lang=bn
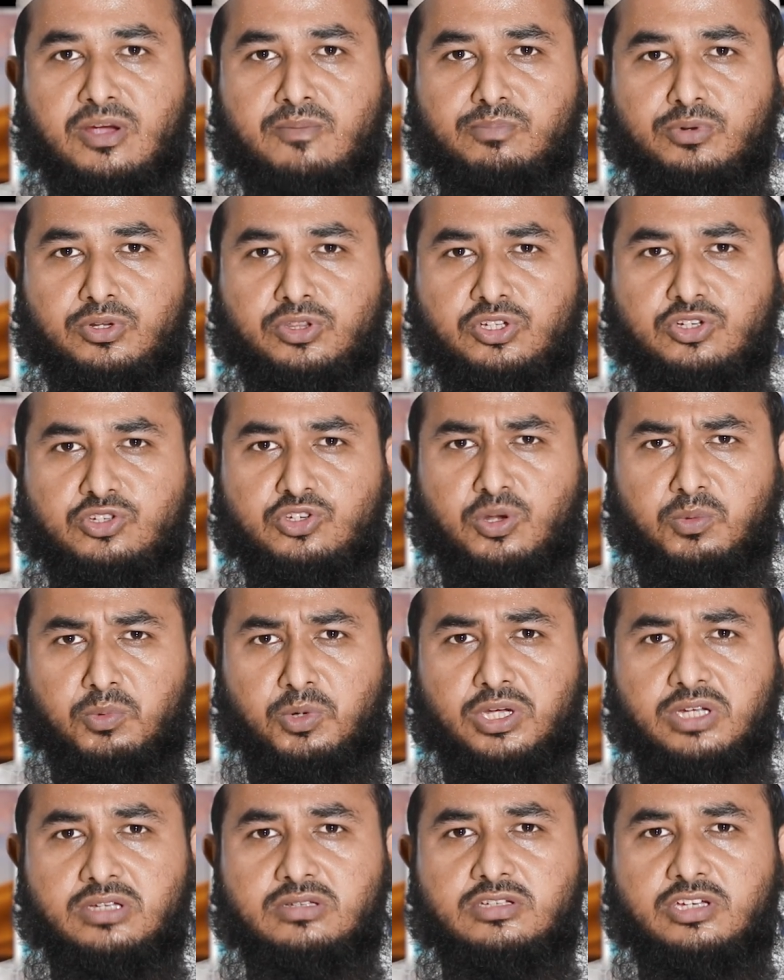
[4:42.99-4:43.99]
সাম্প্রতিক
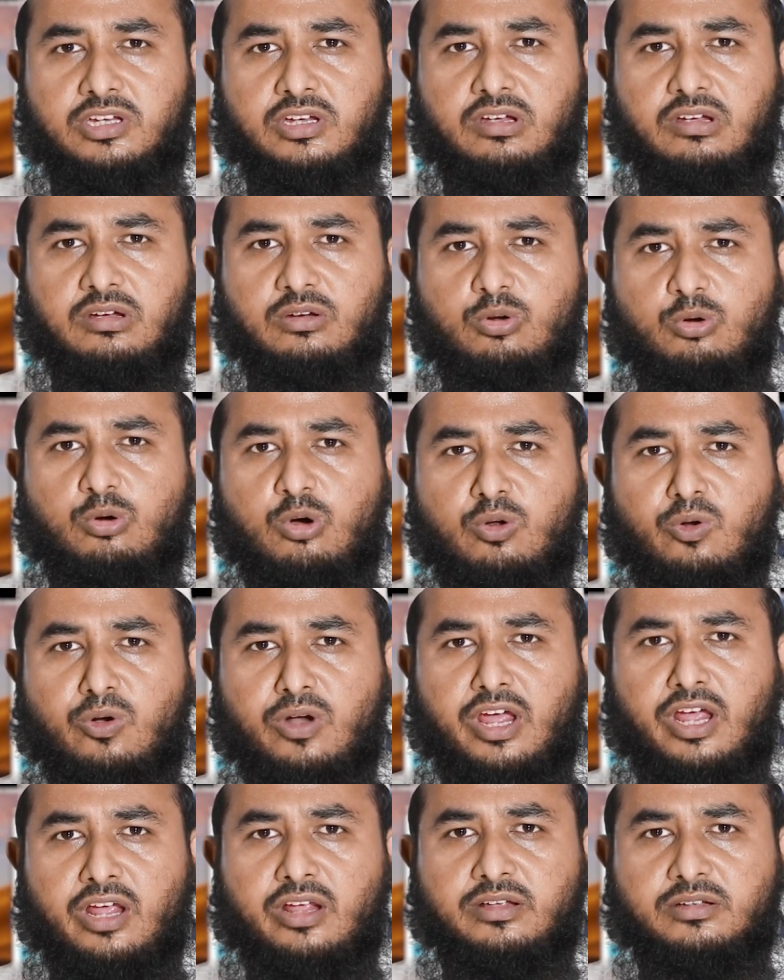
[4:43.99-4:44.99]
সময়ে যে
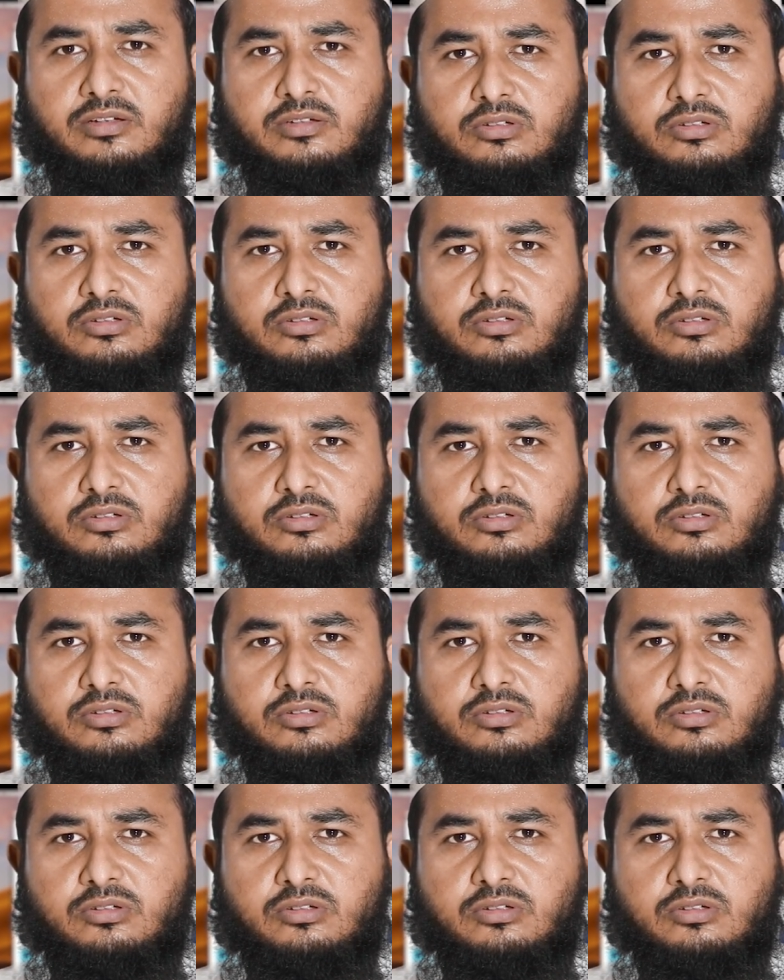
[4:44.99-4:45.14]
করোনা